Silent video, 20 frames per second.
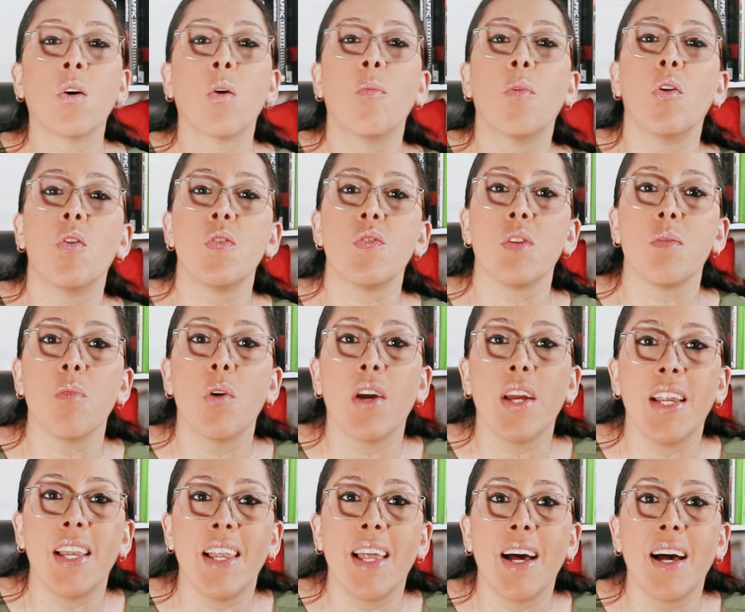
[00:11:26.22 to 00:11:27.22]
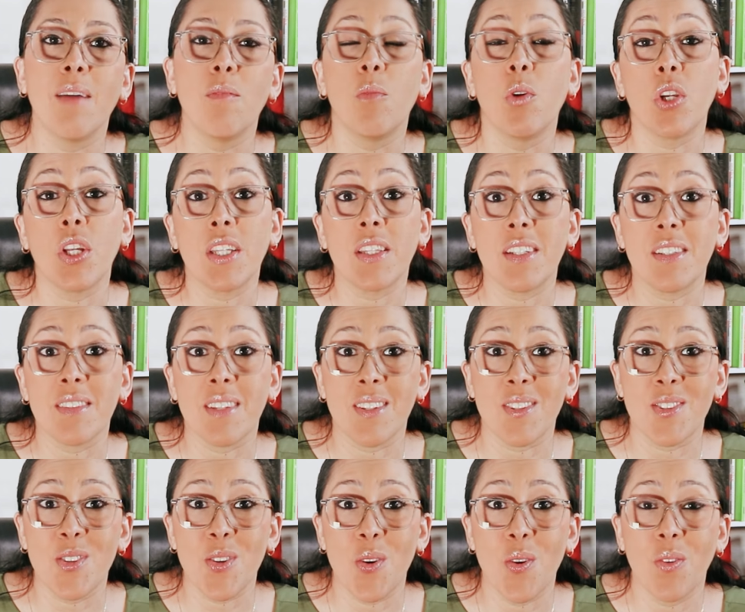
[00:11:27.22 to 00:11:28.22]
como lo hicimos en la
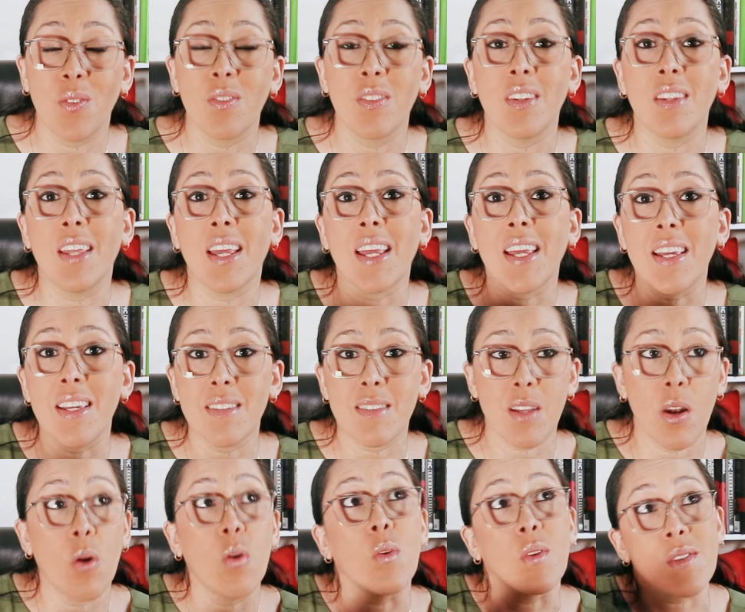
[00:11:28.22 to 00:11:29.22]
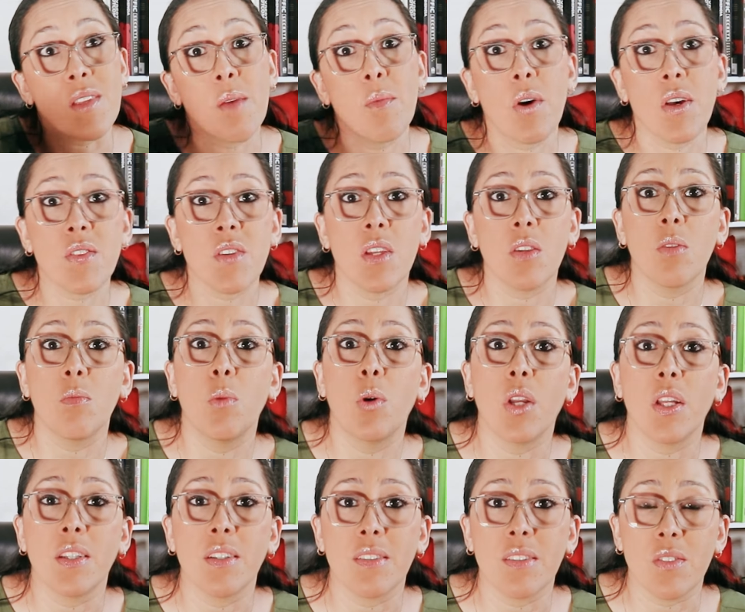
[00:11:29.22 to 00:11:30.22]
monetización de Instagram, lo estamos haciendo
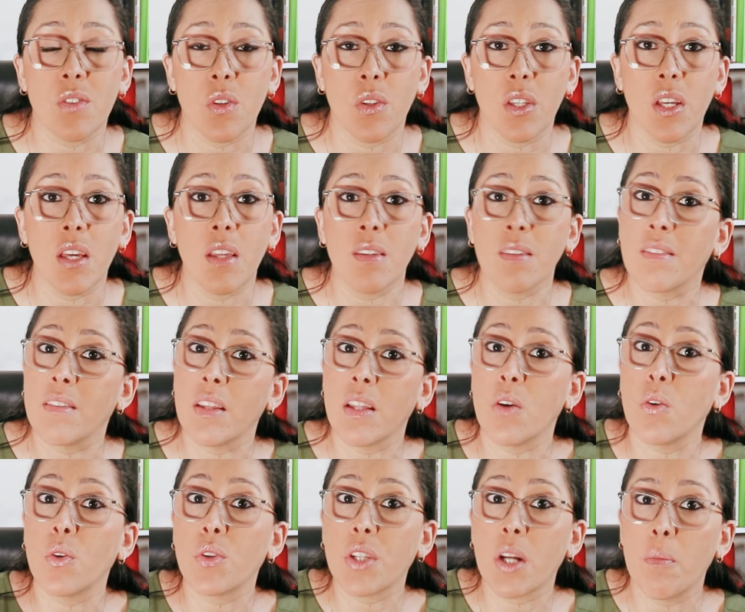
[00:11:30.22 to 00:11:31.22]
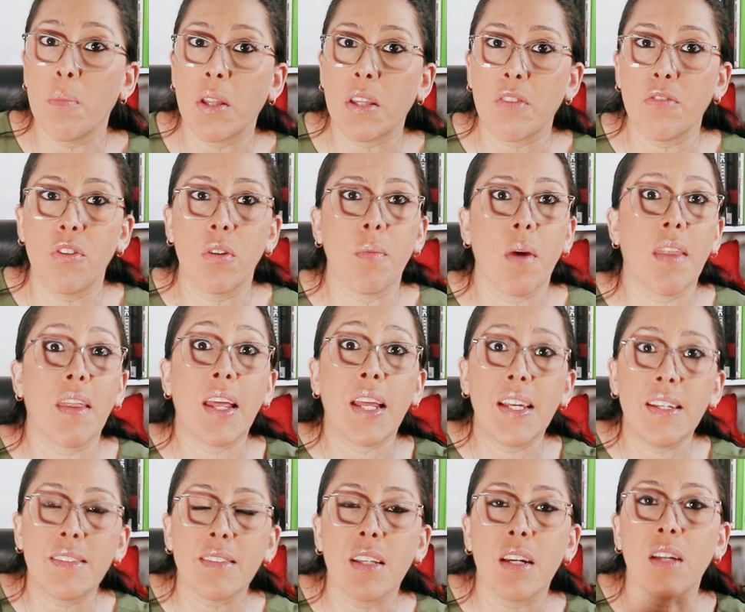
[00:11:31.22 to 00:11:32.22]
monetización de, otras plataformas de
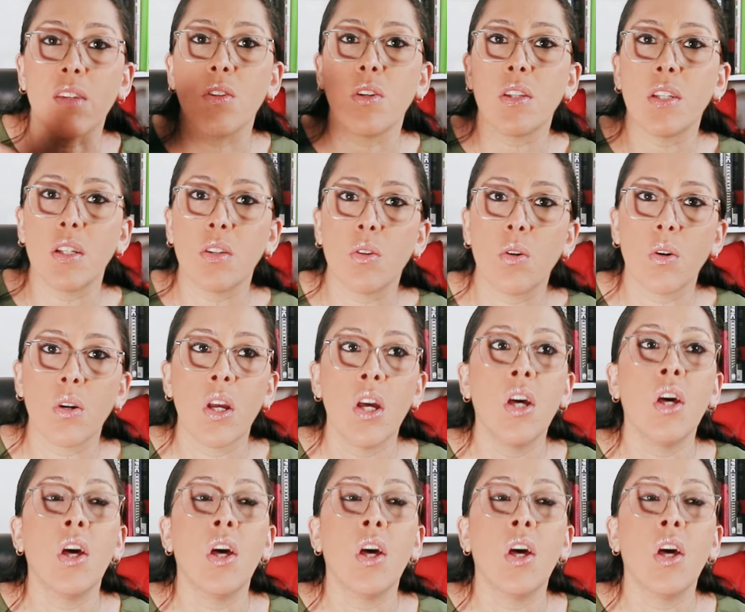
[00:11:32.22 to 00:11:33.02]
Instagram, de TikTok,